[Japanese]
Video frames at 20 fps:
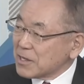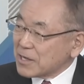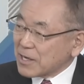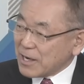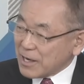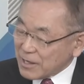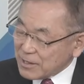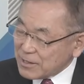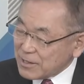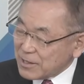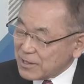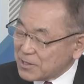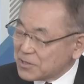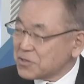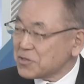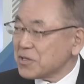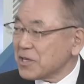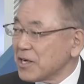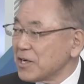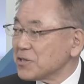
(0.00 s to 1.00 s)
必
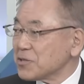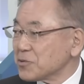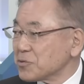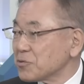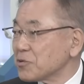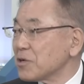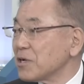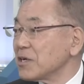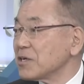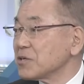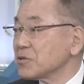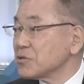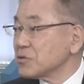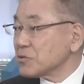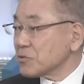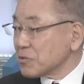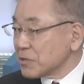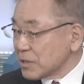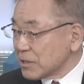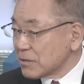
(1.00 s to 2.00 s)
ず高いところから低い
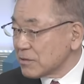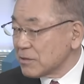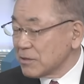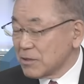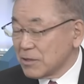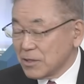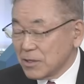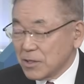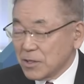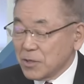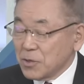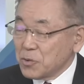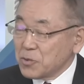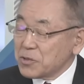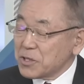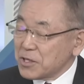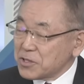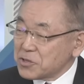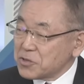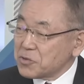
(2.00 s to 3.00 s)
ところに流れる。
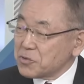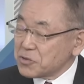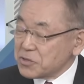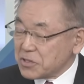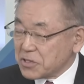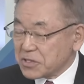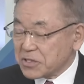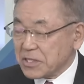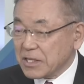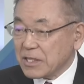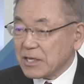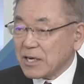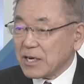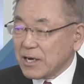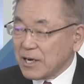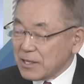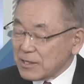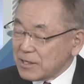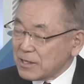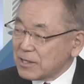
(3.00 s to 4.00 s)
同じようにですね、
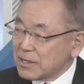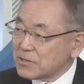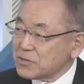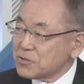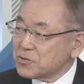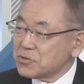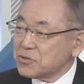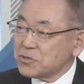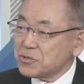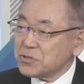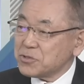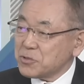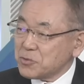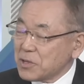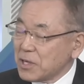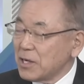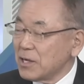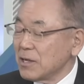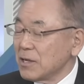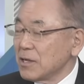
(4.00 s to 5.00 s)
必ず需要
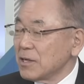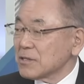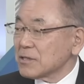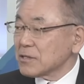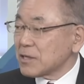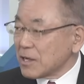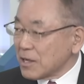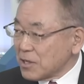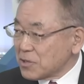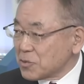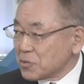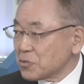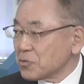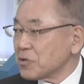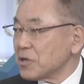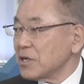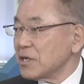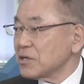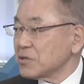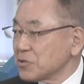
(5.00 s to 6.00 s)
は高いとこ
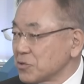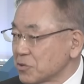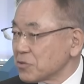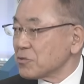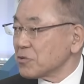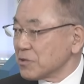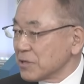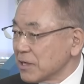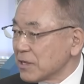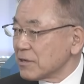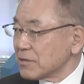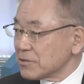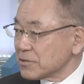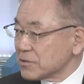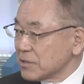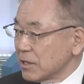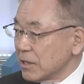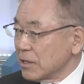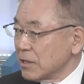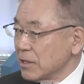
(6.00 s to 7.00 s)
ろから低いところに流れるんで
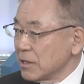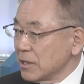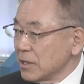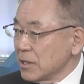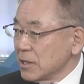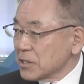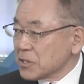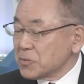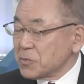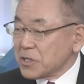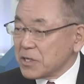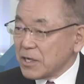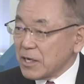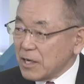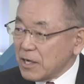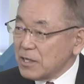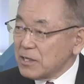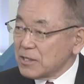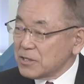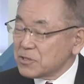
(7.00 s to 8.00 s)
すね。つまり
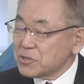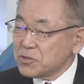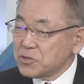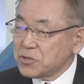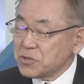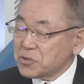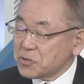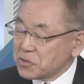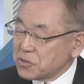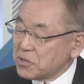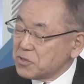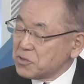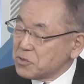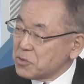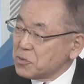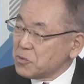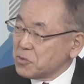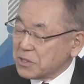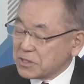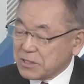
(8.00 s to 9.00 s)
円安によって日
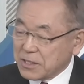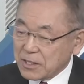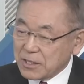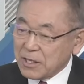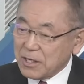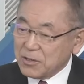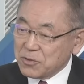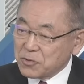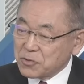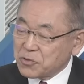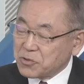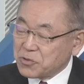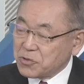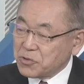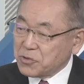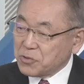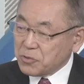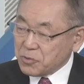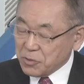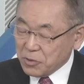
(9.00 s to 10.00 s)
本は世界の需
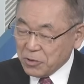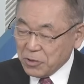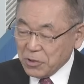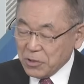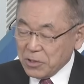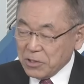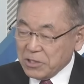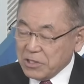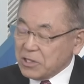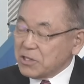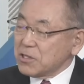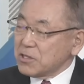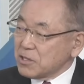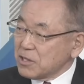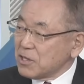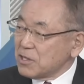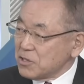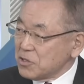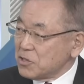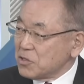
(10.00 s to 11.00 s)
要を一
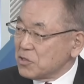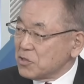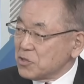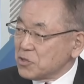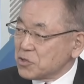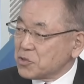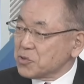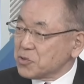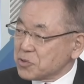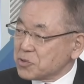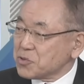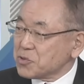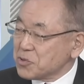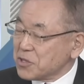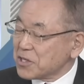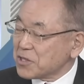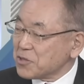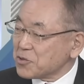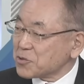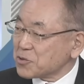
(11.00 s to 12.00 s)
手に集中
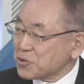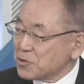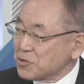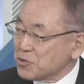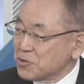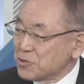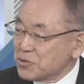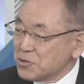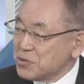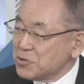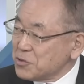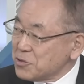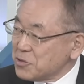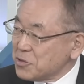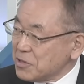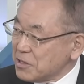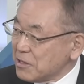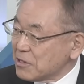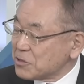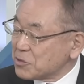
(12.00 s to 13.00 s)
できるという有
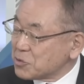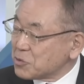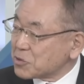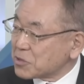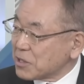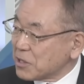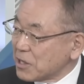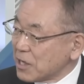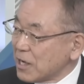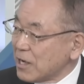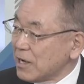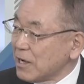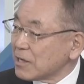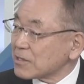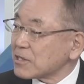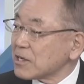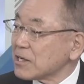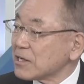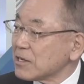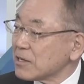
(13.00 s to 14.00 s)
利な条件が
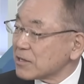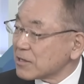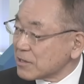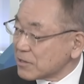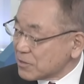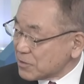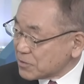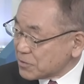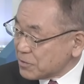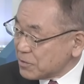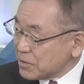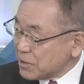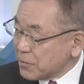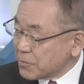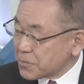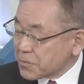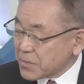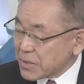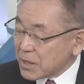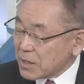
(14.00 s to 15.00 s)
与えられたんです。で
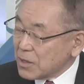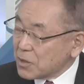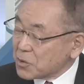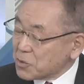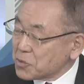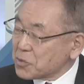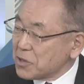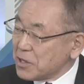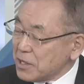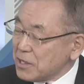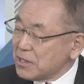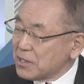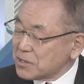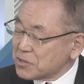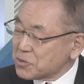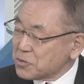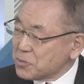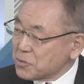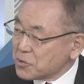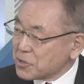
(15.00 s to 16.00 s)
この円
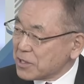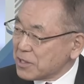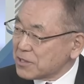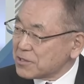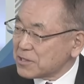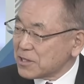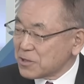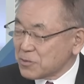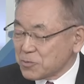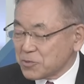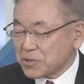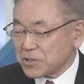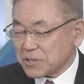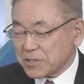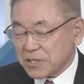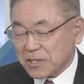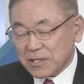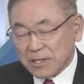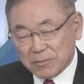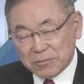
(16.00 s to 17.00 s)
安をもたらしたのもです
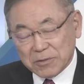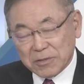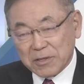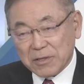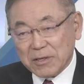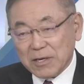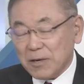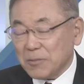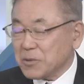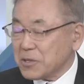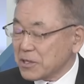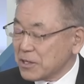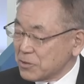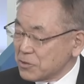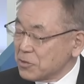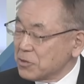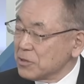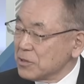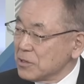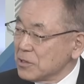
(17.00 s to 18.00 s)
ね、多分アメリカ
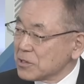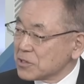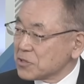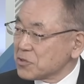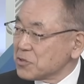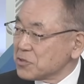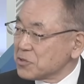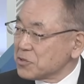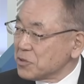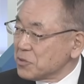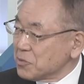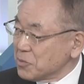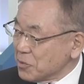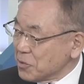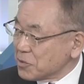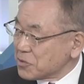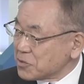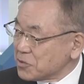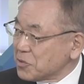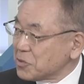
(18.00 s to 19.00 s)
のその日本
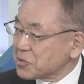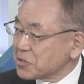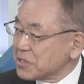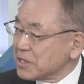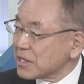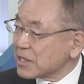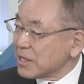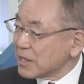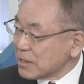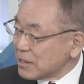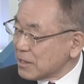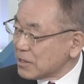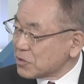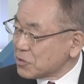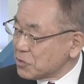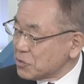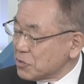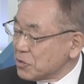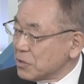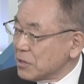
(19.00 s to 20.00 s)
を強くしなきゃいけない
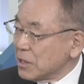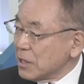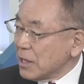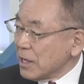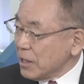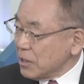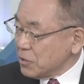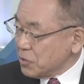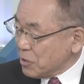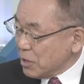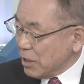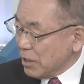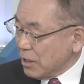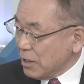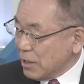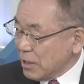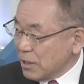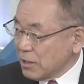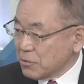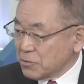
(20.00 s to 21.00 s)
という配慮が
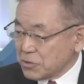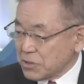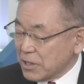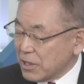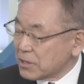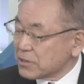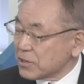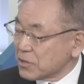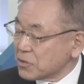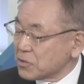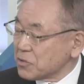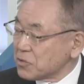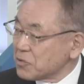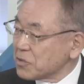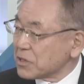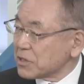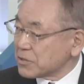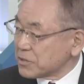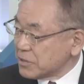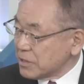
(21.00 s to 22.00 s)
背後にあったというの
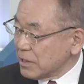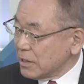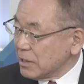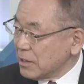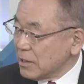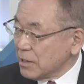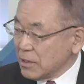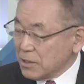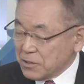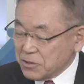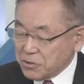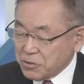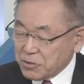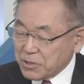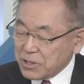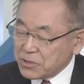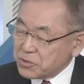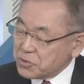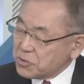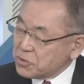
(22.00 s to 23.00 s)
はですね、いろいろ
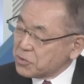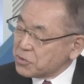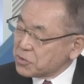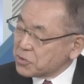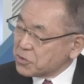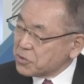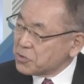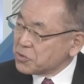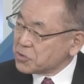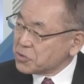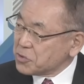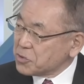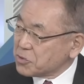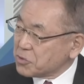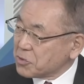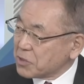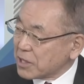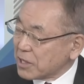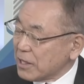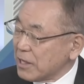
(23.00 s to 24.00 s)
な情報証拠
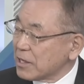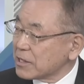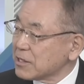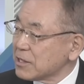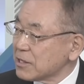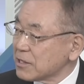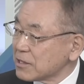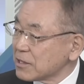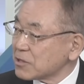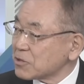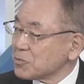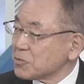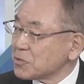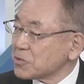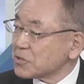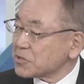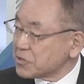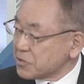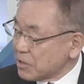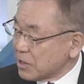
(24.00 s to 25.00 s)
から明らかだと思うん
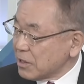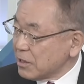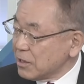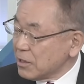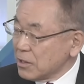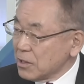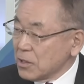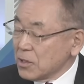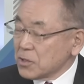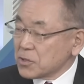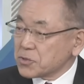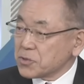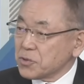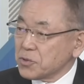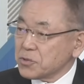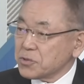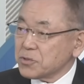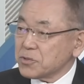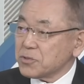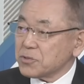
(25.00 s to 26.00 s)
ですよね。
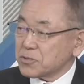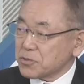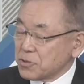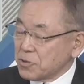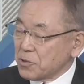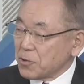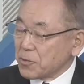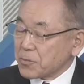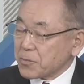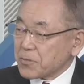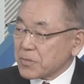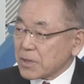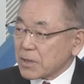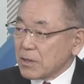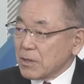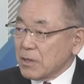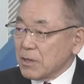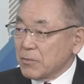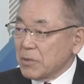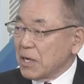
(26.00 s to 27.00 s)
そうすると
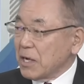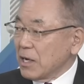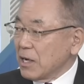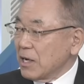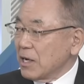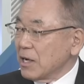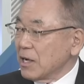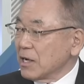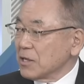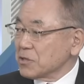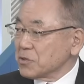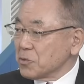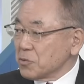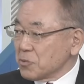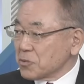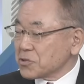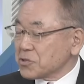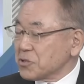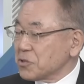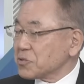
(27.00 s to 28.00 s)
日本
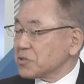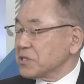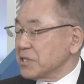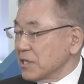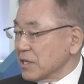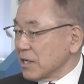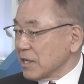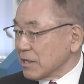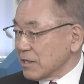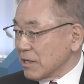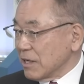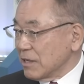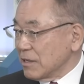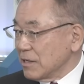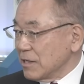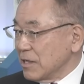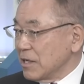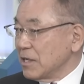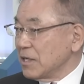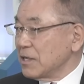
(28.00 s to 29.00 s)
を強くしなきゃいけない、
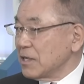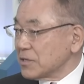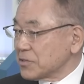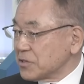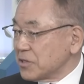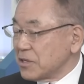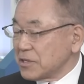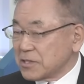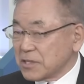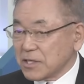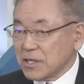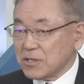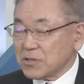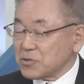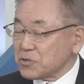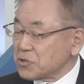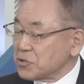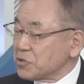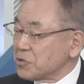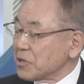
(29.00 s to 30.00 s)
円安で世界
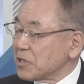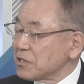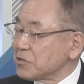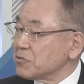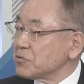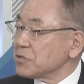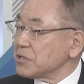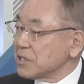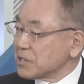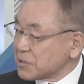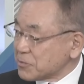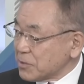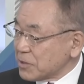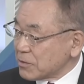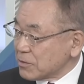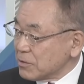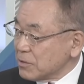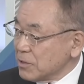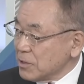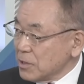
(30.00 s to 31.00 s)
の需要が日本に集ま
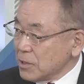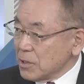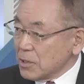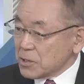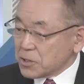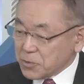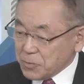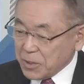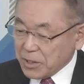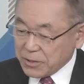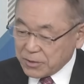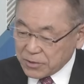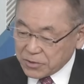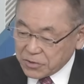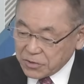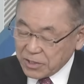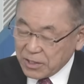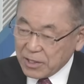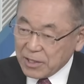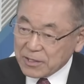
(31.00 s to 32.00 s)
る、つまりで
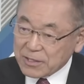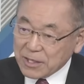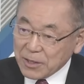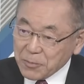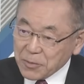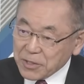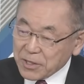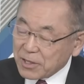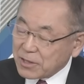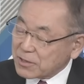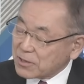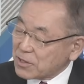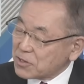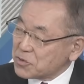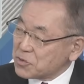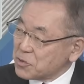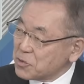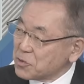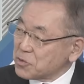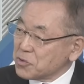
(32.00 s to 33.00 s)
すねダメだった
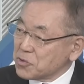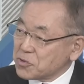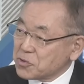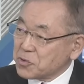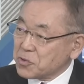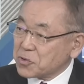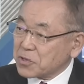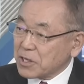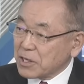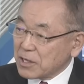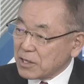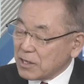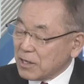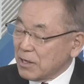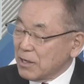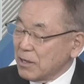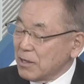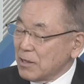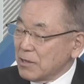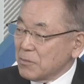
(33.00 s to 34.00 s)
日本の条件
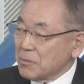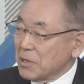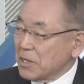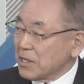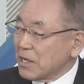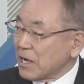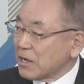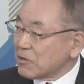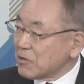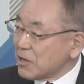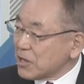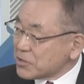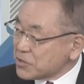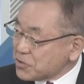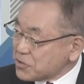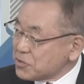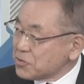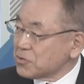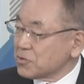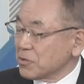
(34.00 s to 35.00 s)
が
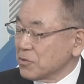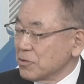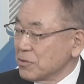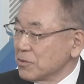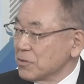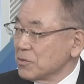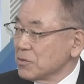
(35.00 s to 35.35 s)
180度